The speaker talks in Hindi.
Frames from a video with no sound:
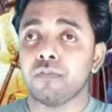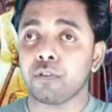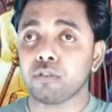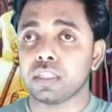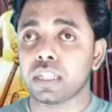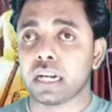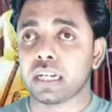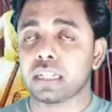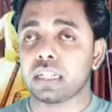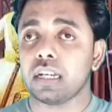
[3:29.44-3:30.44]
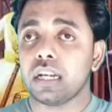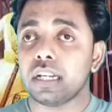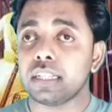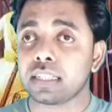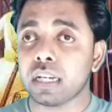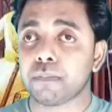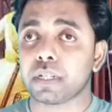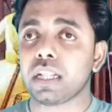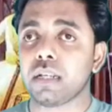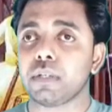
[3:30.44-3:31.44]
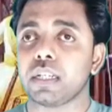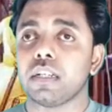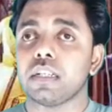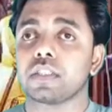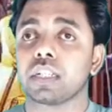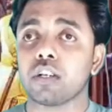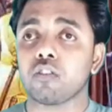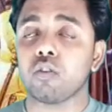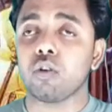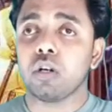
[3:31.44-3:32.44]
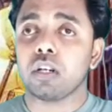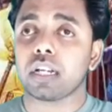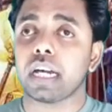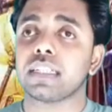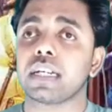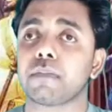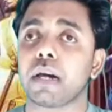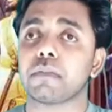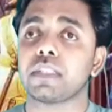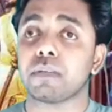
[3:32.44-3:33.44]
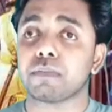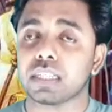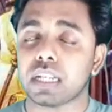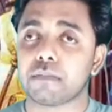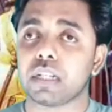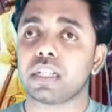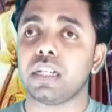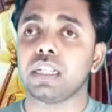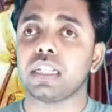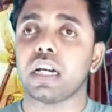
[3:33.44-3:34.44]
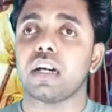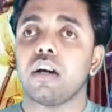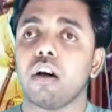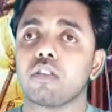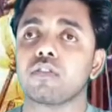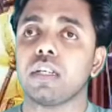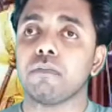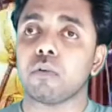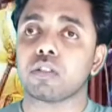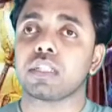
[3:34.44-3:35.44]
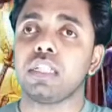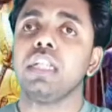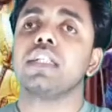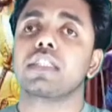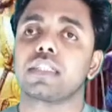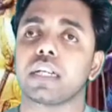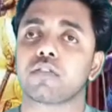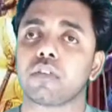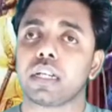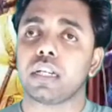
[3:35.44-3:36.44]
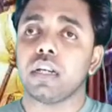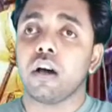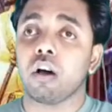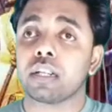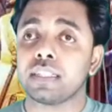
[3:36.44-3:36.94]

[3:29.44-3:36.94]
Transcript: विरुद्ध जा करके इसके बदले में चणक को राज दरबार में सबके सामने जलील किया और उसे मौत की सजा सुनाई और